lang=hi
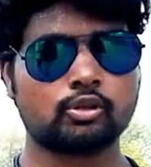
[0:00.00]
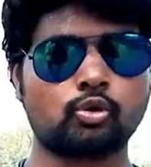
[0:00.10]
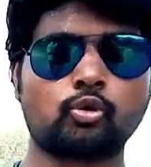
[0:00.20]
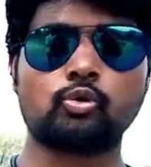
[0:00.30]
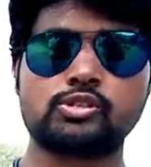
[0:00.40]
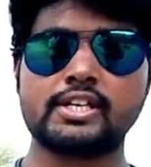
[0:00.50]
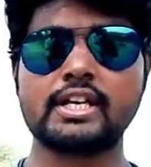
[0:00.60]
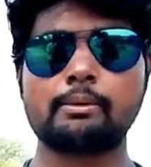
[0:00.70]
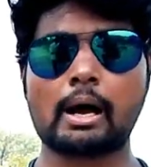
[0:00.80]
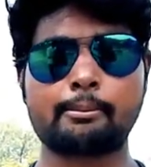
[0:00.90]
तो
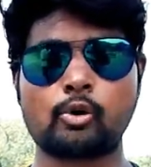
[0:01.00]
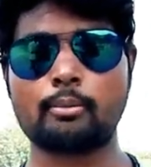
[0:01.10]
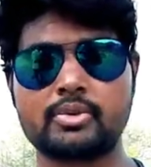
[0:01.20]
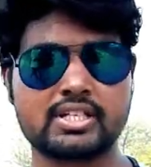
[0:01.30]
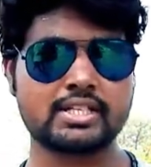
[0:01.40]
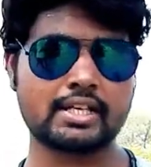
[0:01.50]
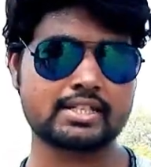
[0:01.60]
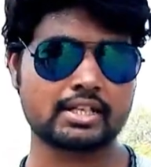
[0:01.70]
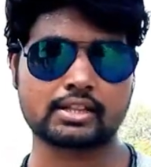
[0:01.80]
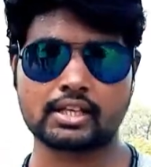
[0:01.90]
चलिए अब आपको हम नीचे ले
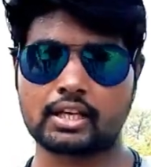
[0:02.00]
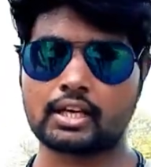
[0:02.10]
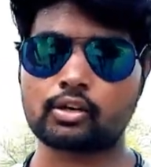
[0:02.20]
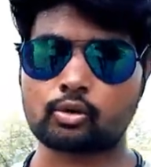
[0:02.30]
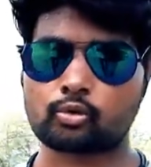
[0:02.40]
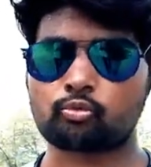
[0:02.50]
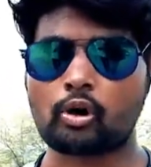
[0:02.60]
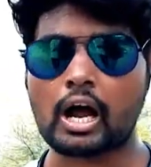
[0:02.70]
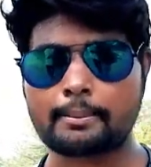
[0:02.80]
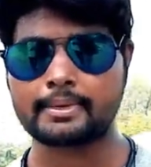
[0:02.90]
चलते हैं वहाँ